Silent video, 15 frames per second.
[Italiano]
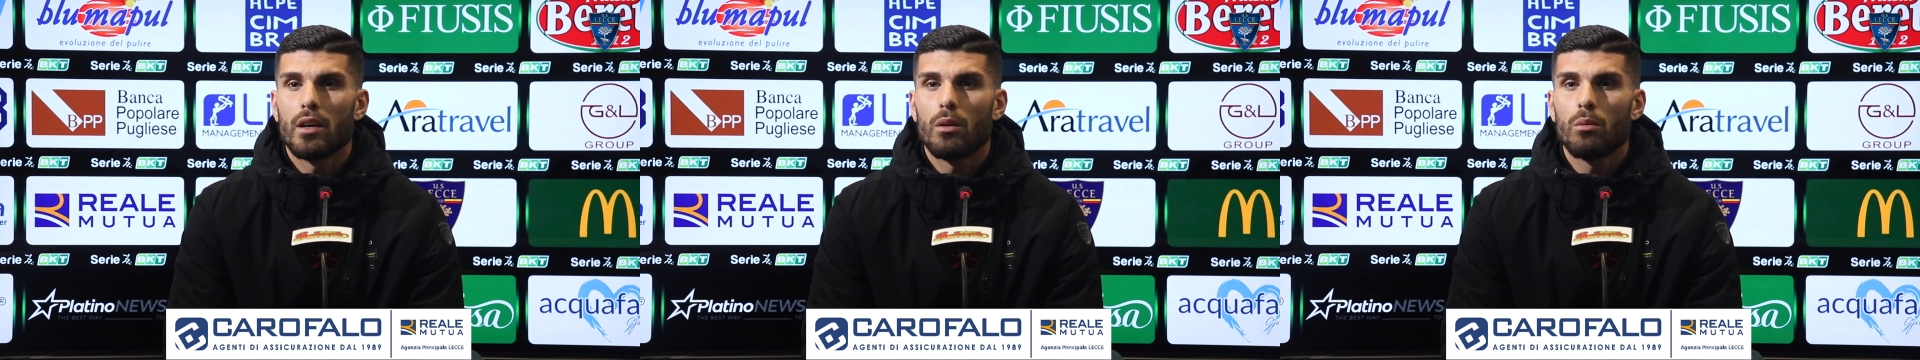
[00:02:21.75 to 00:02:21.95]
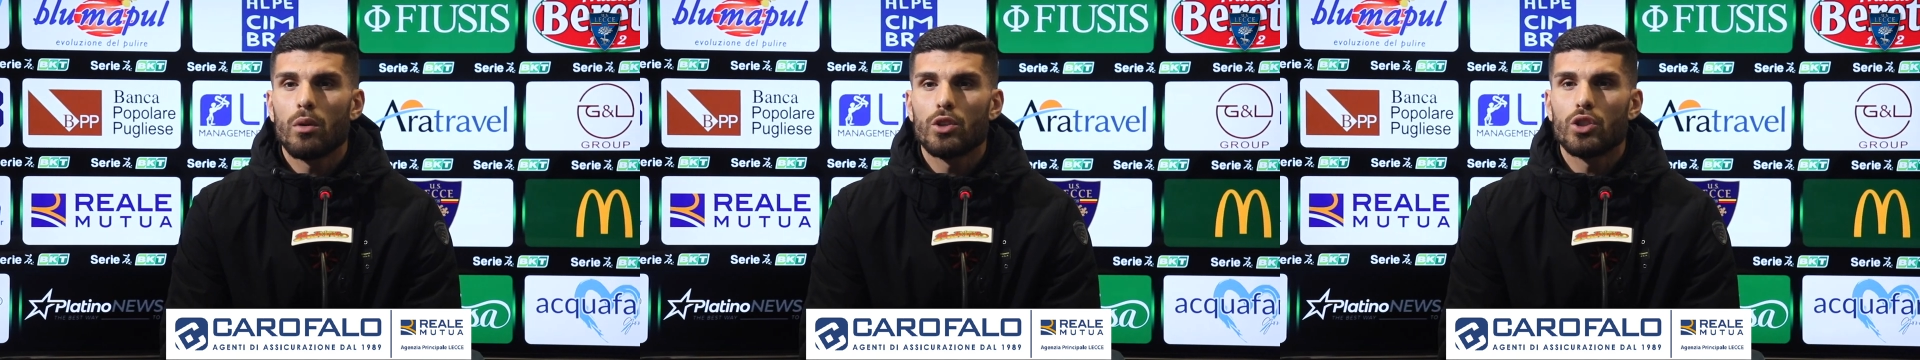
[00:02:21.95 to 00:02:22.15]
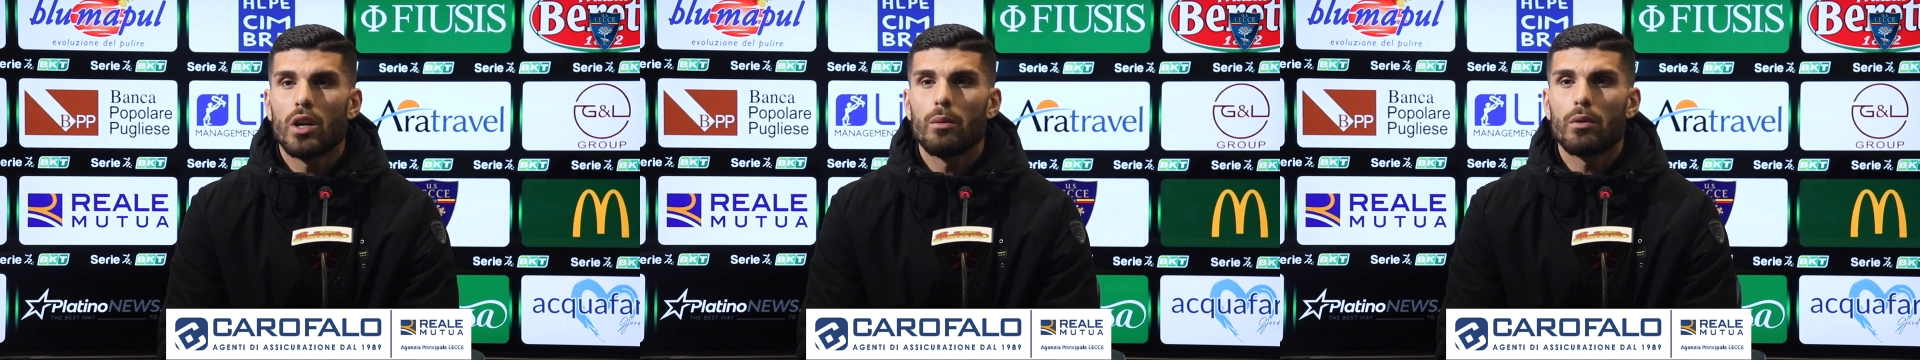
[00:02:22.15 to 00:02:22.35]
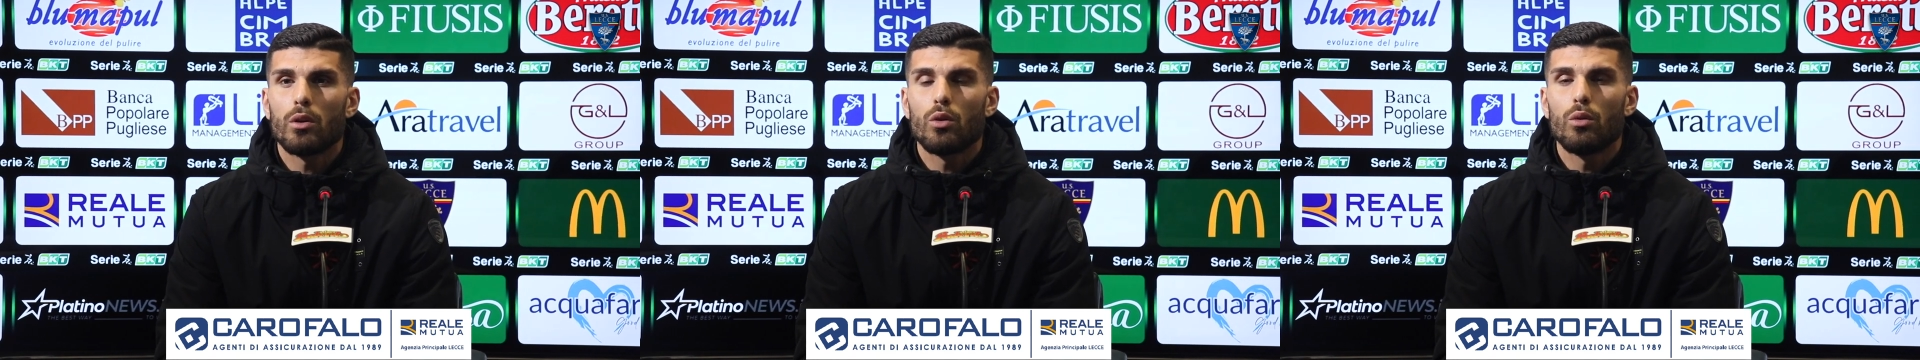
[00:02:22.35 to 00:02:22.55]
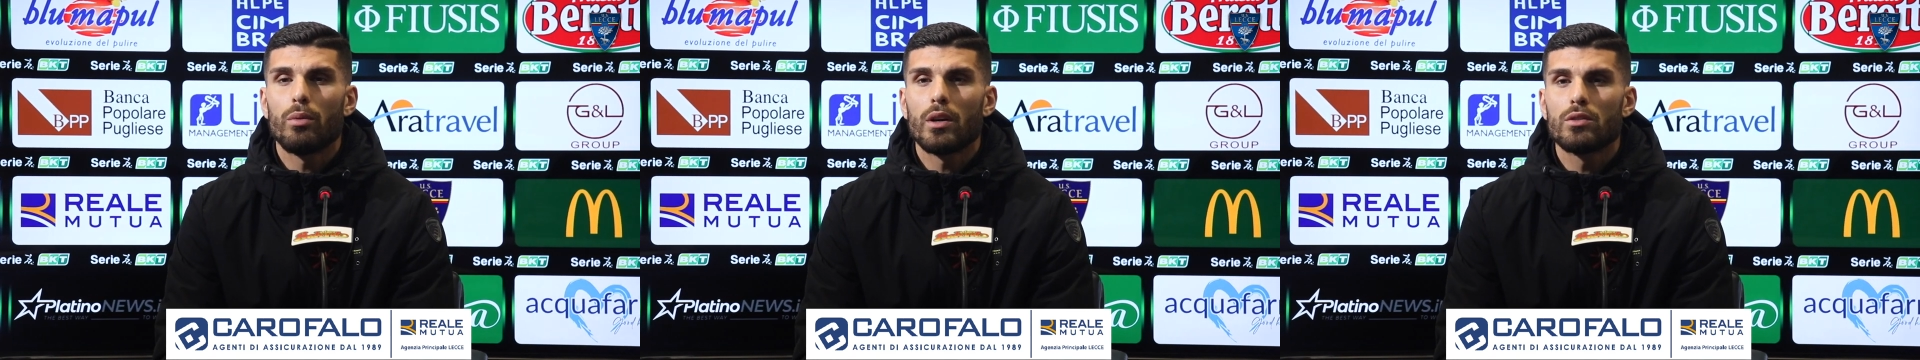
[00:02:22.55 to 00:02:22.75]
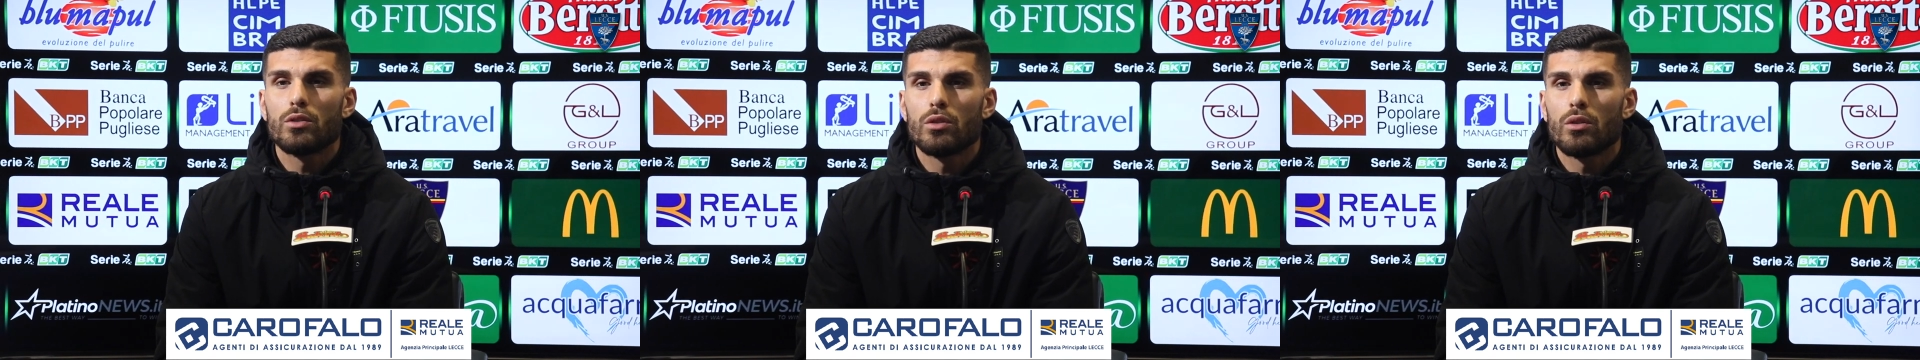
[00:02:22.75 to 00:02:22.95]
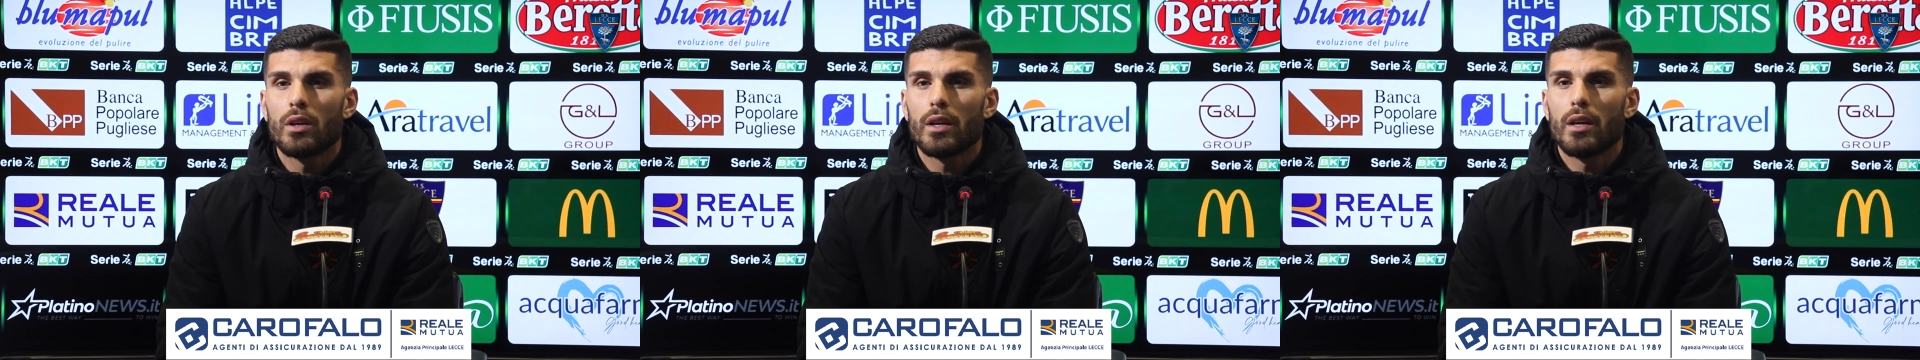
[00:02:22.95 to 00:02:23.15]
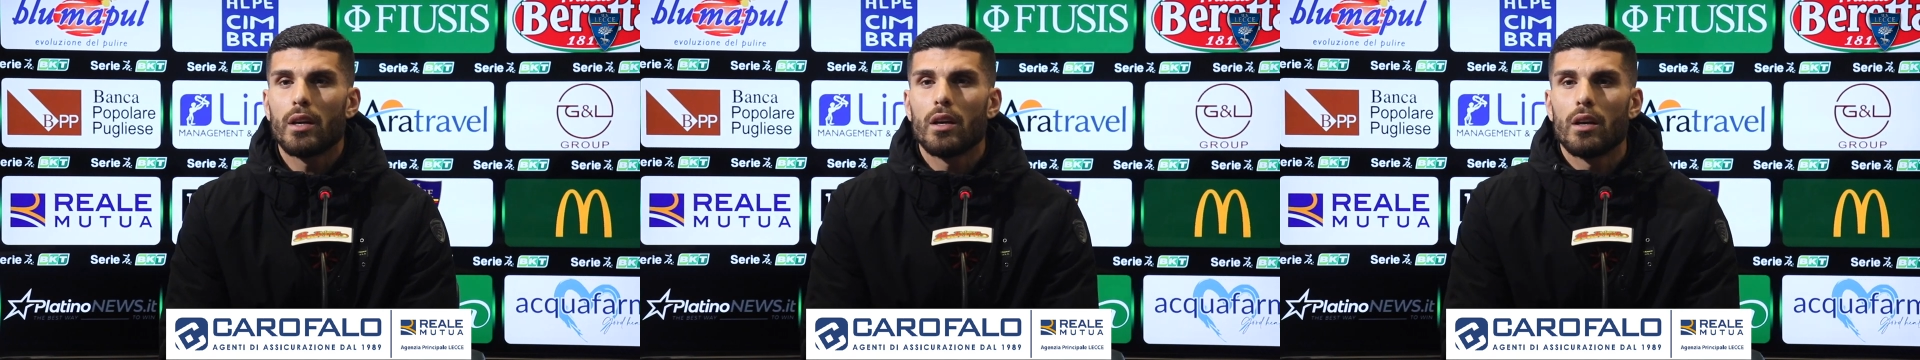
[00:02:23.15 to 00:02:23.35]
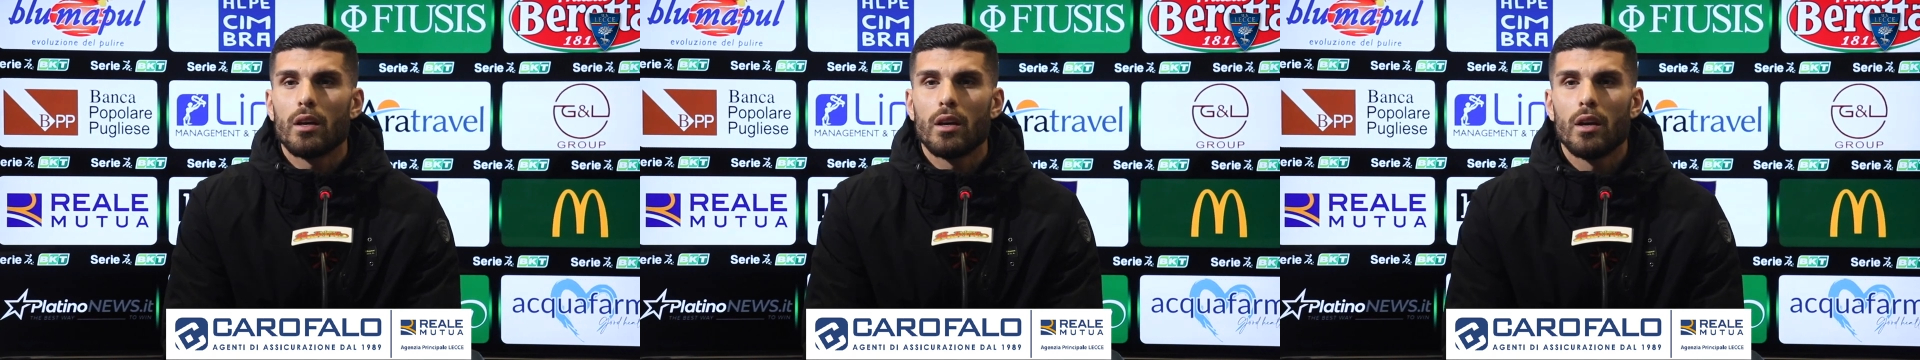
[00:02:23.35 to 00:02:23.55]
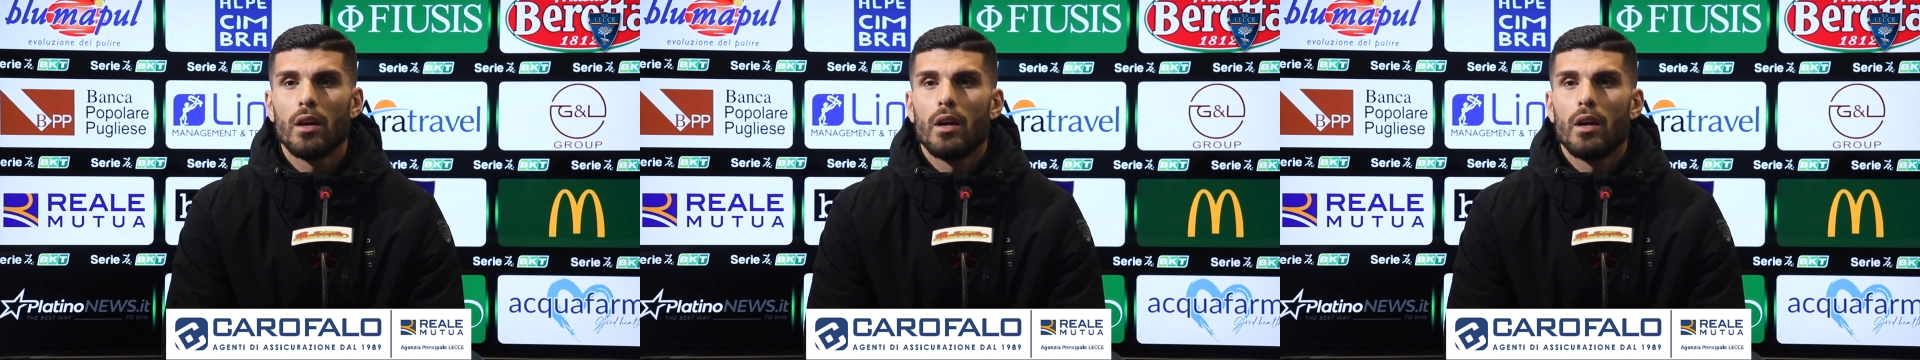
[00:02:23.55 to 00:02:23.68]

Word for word: comunque c'è la preoccupazione che